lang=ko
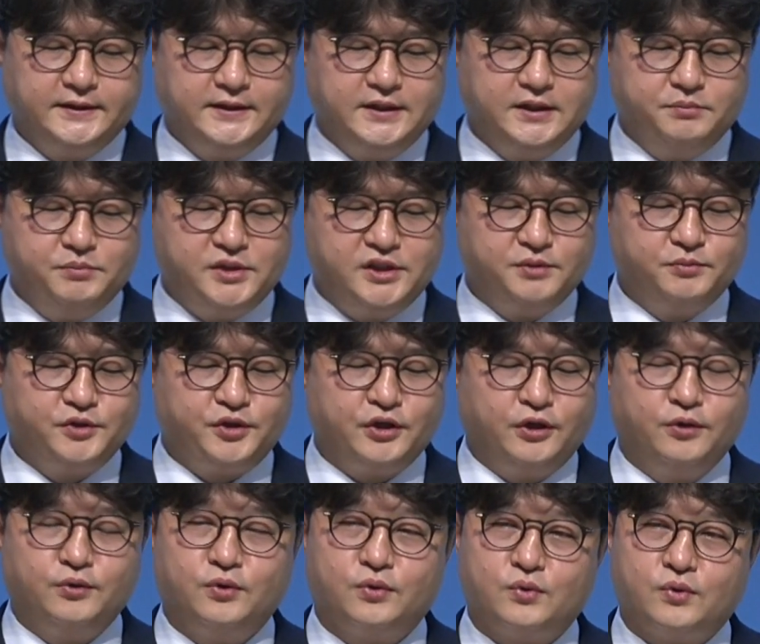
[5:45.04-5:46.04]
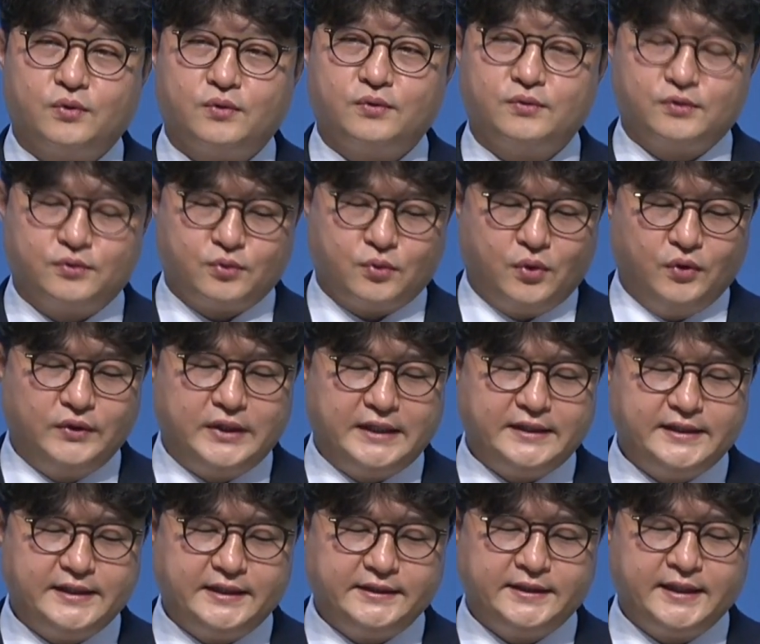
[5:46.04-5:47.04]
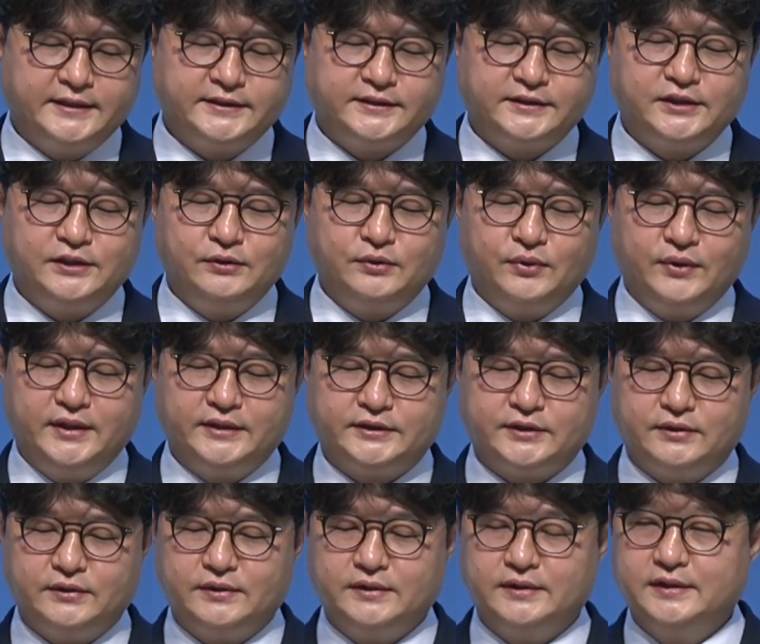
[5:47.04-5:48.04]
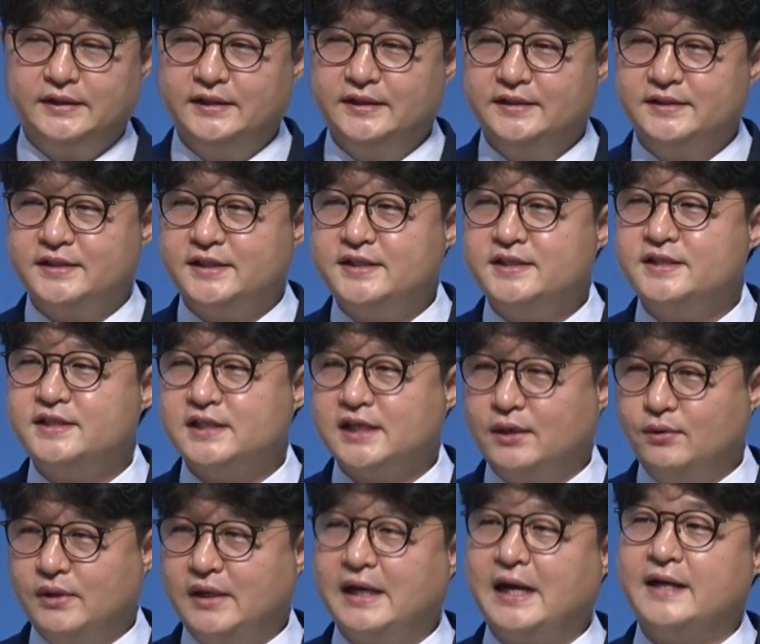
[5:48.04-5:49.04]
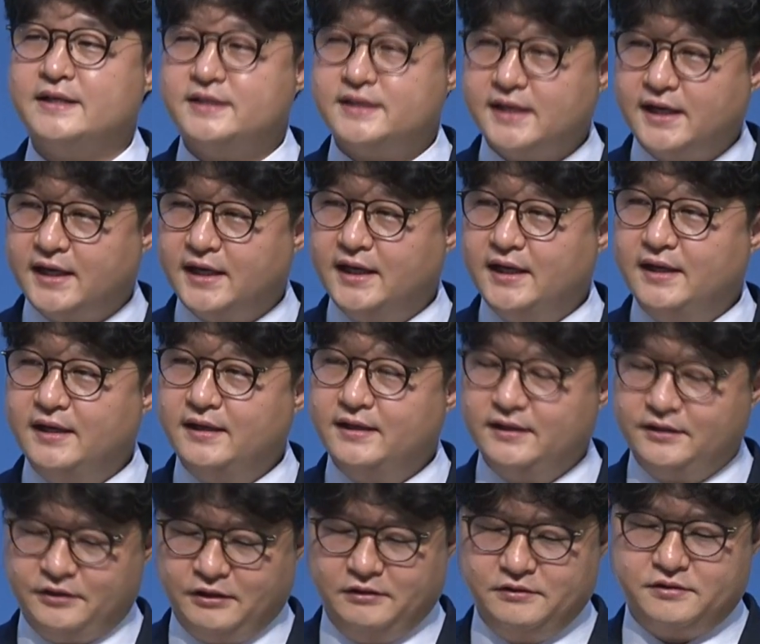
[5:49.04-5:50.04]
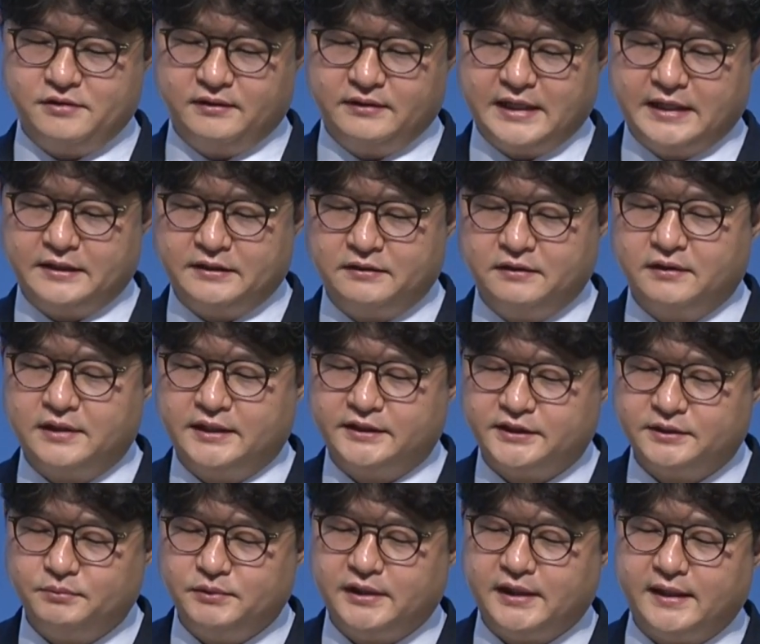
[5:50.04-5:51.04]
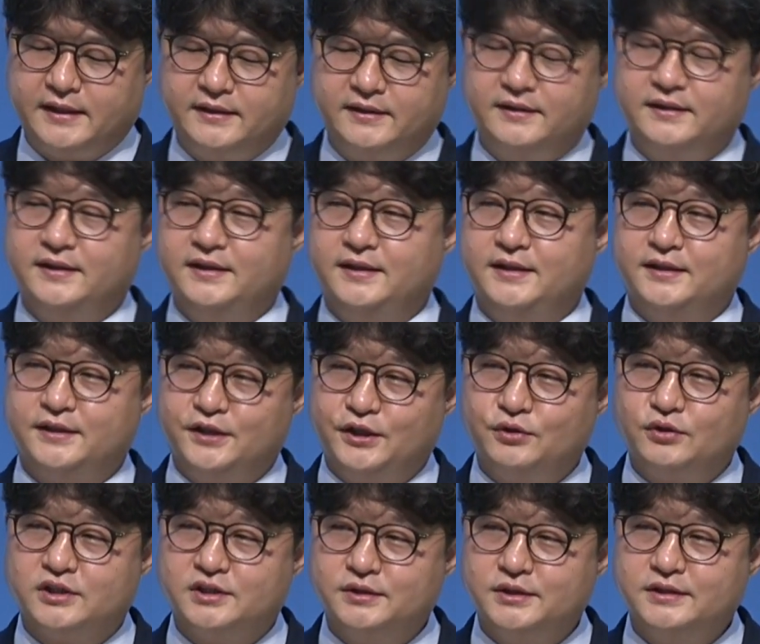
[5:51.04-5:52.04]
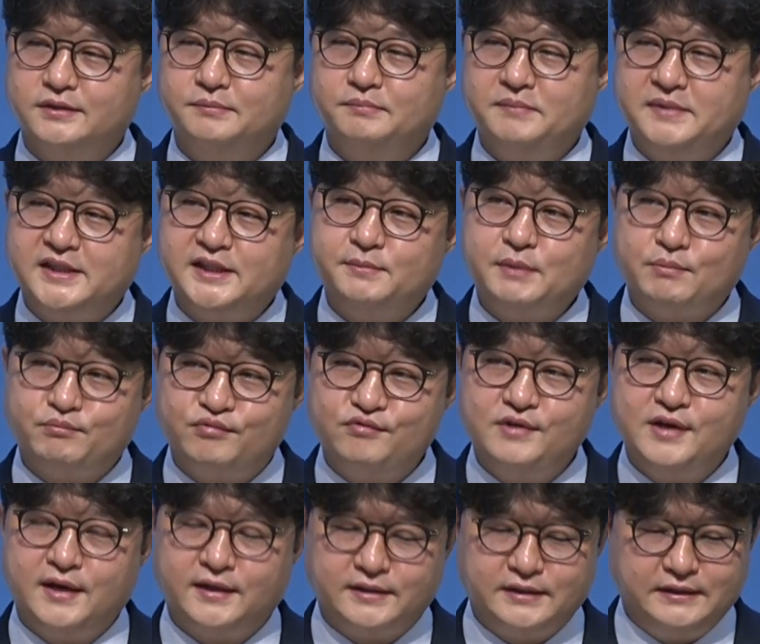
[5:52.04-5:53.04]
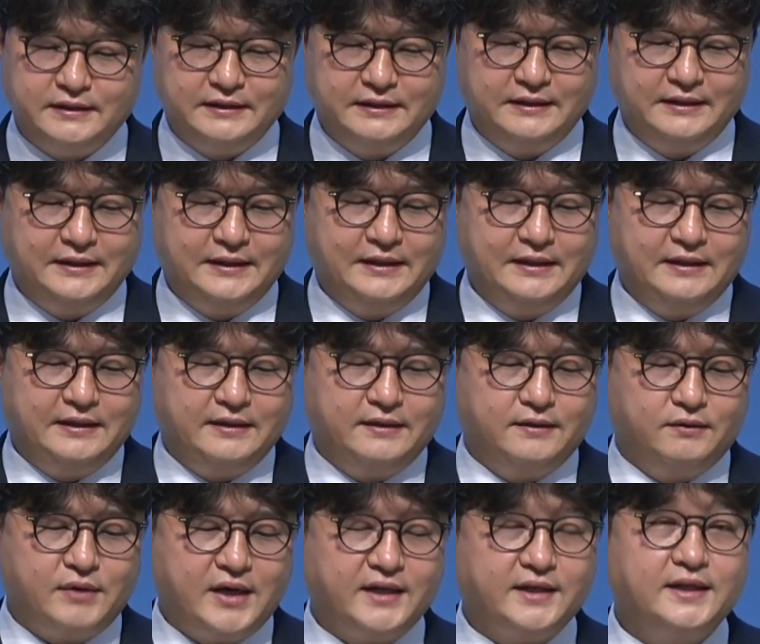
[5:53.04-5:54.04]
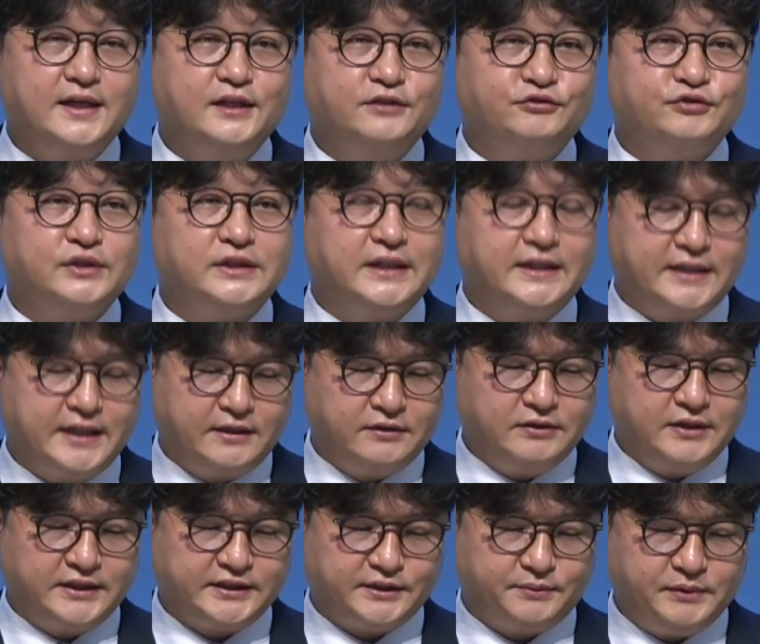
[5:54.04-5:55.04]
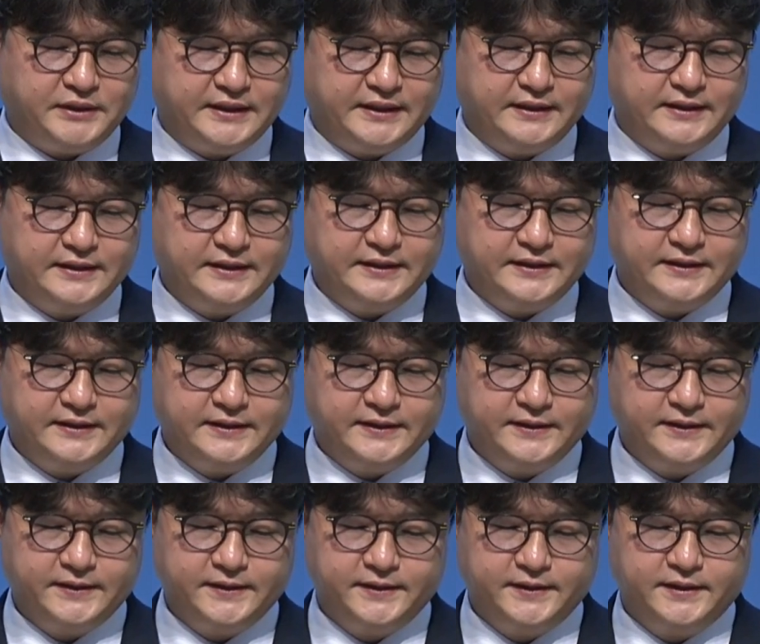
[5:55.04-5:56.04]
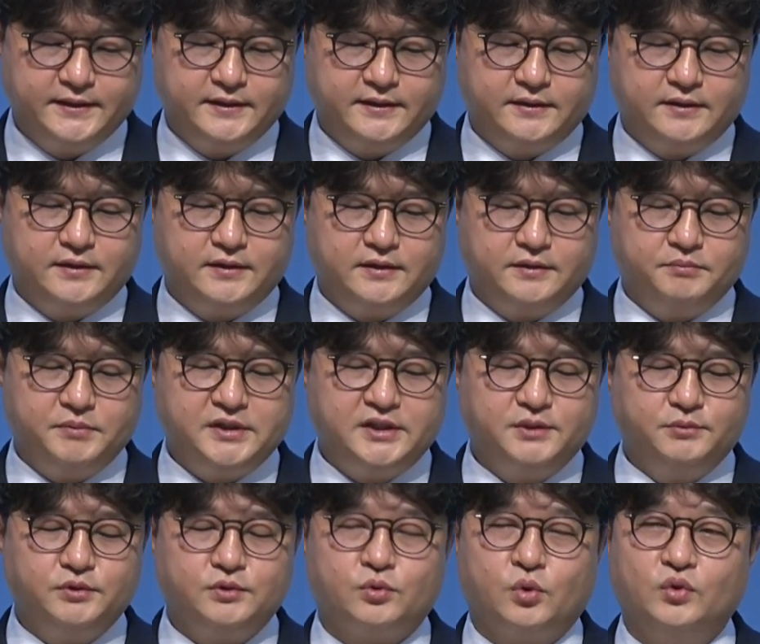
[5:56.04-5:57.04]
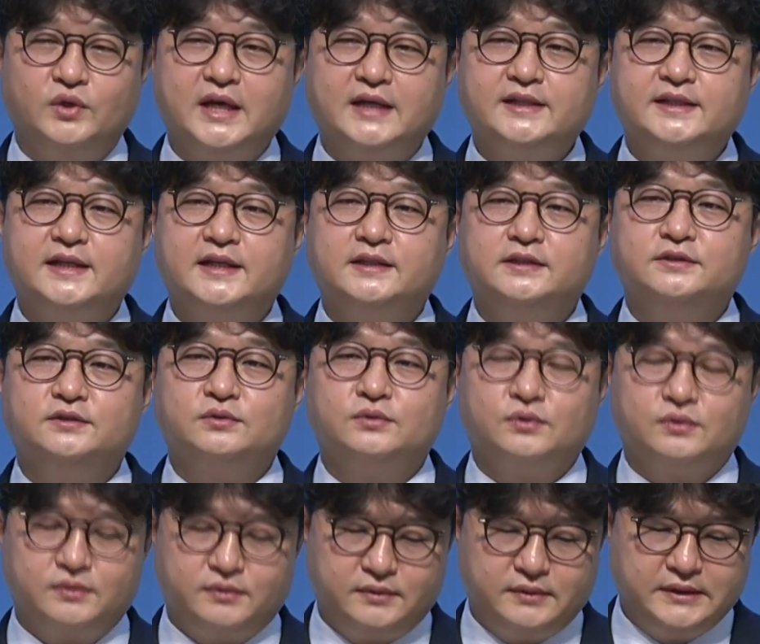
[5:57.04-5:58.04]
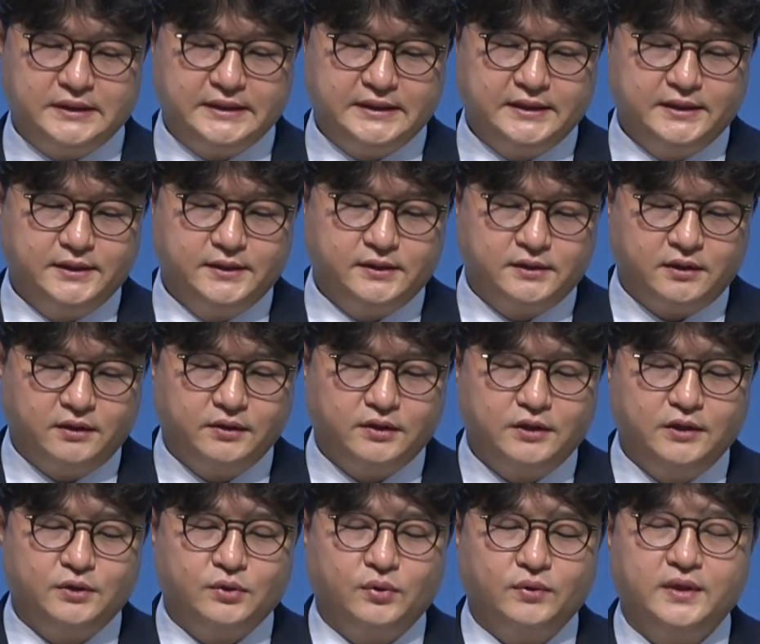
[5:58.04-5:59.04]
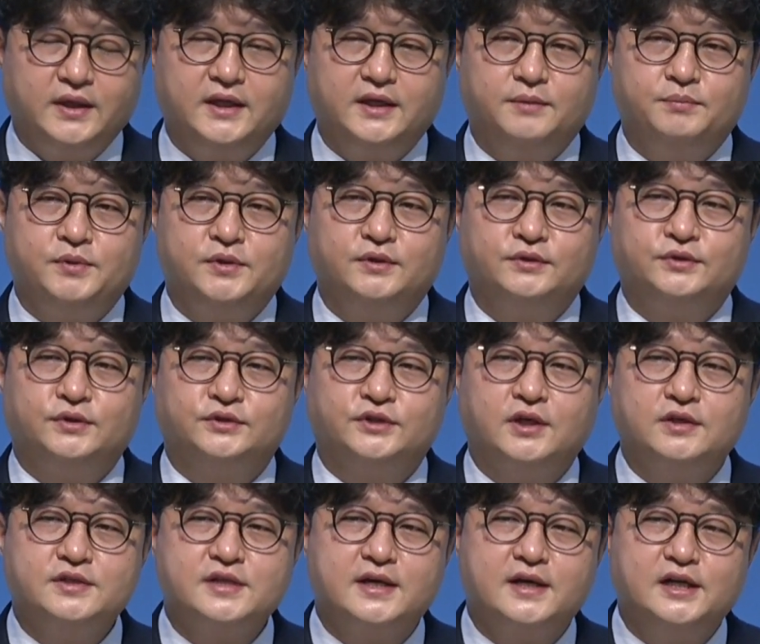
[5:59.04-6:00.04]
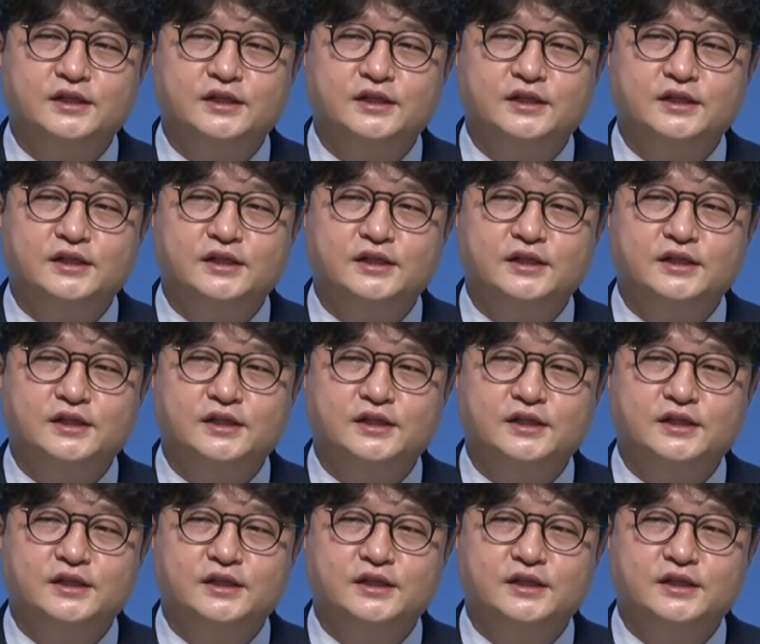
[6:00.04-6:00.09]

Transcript: 믿음은 결국 고난이란 테스트를 통해서 진짜와 가짜가 결정나는 것 같습니다. 그리고 그 믿음의 분량을 아, 확인할 수 있게 되는 것 같습니다. 아, 믿음은 고난이라는 터널을 통해야 비로소 성장할